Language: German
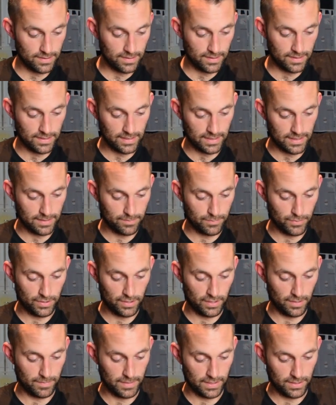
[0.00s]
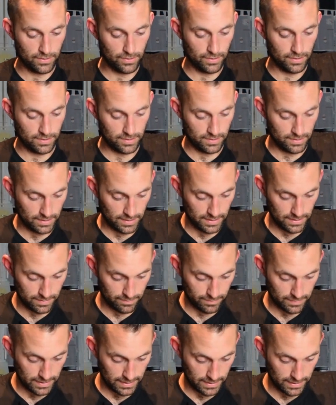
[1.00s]
Da muss ich mal kurz hier
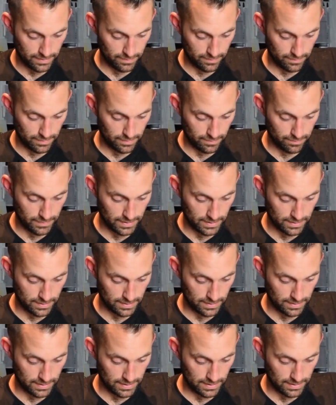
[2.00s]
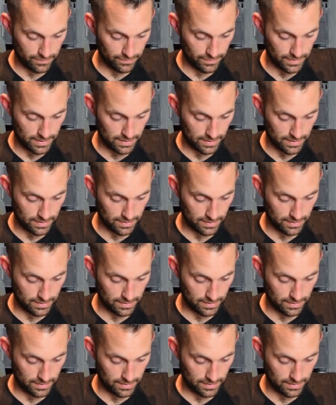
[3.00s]
mein Messgerät wieder